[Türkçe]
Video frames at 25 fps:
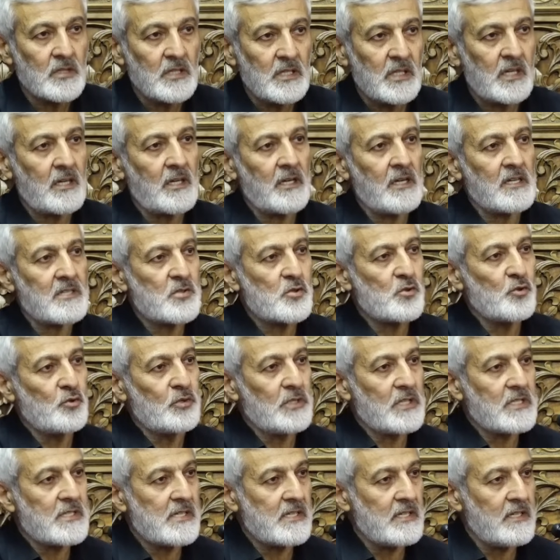İhlas
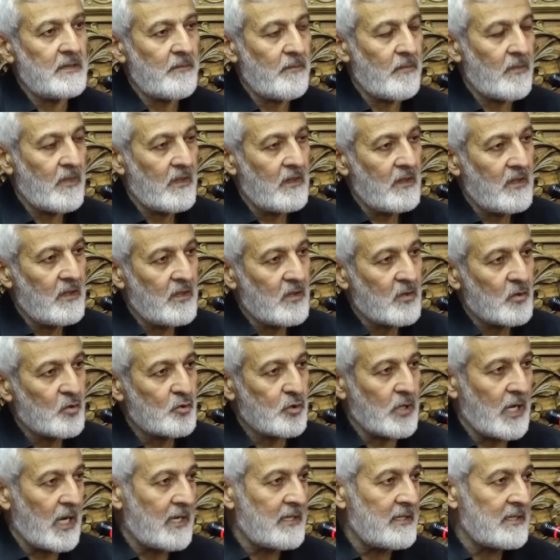Suresi
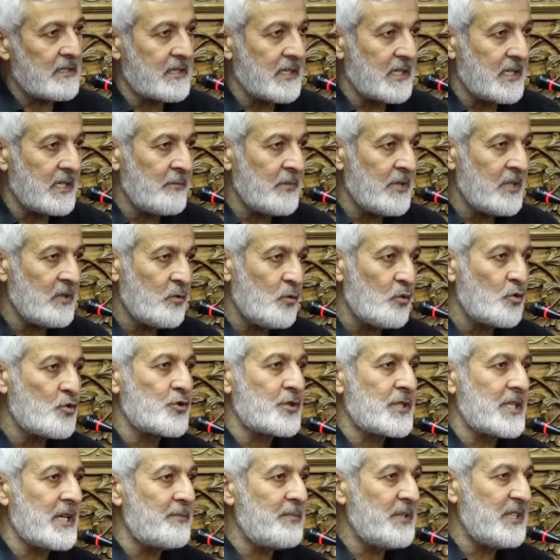Kur'an-ı Kerim'in
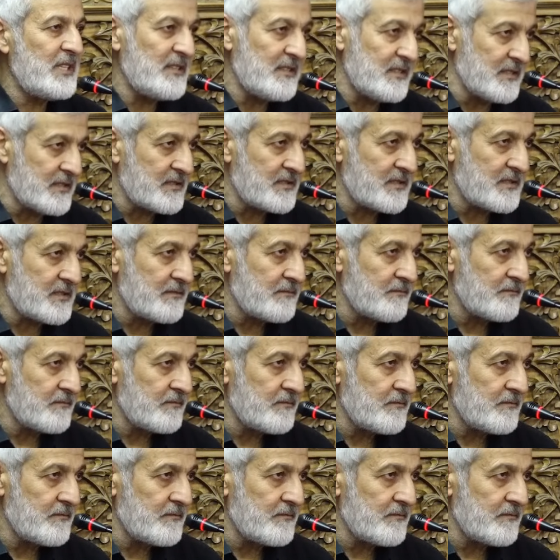üçte biridir.